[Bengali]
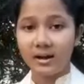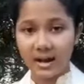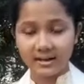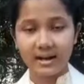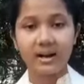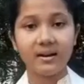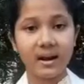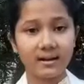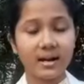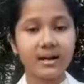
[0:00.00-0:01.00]
রানার
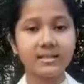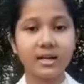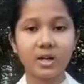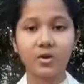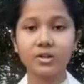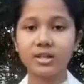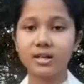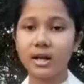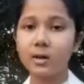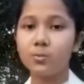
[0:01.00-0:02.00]
রানার জানা
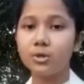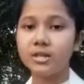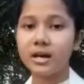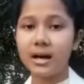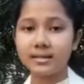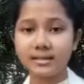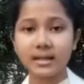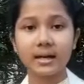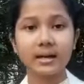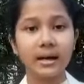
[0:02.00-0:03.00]
অজানার বোঝা আজ
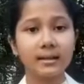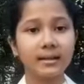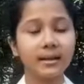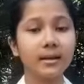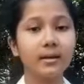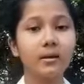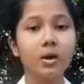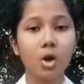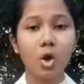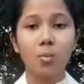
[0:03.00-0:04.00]
তার কাঁধে
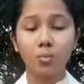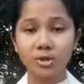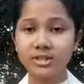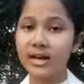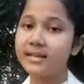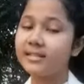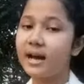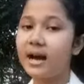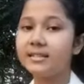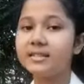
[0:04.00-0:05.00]
বুঝাই
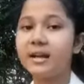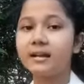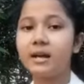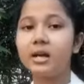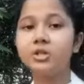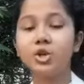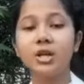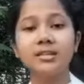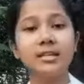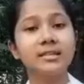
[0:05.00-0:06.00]
জাহাজ রানার
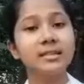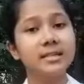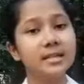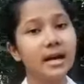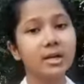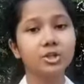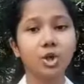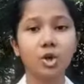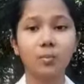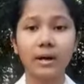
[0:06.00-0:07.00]
চলেছে চিঠি আর
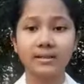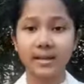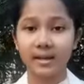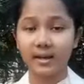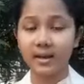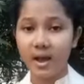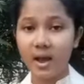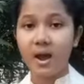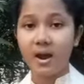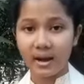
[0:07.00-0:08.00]
সংবাদে
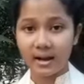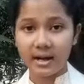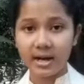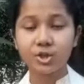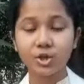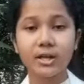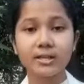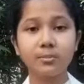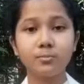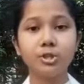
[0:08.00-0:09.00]
রানার
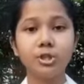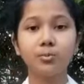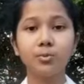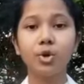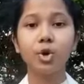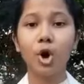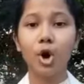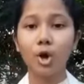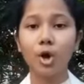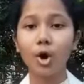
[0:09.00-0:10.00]
চলেছে বুঝি বুড়
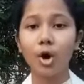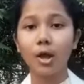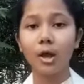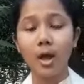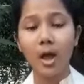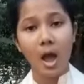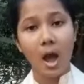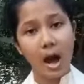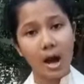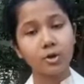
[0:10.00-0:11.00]
হয় হয়
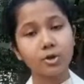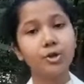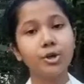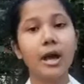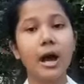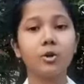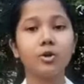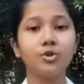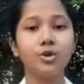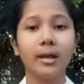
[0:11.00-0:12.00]
আরও জুড়ে আরও
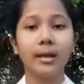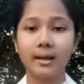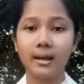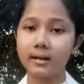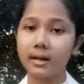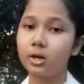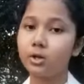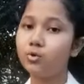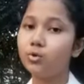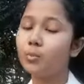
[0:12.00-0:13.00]
জুড়ে এ রানার
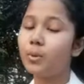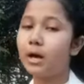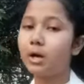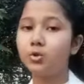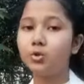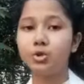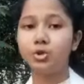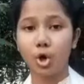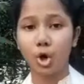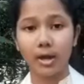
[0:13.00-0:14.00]
দুর্বার
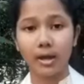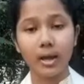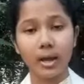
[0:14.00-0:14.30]
দুর্জয়